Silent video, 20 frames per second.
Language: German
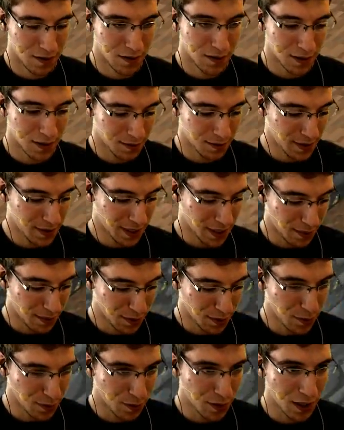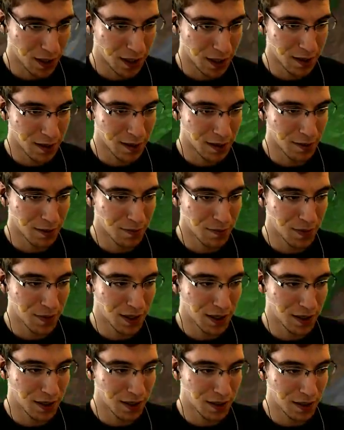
Deswegen habe ich auch gerade ähm, hier den,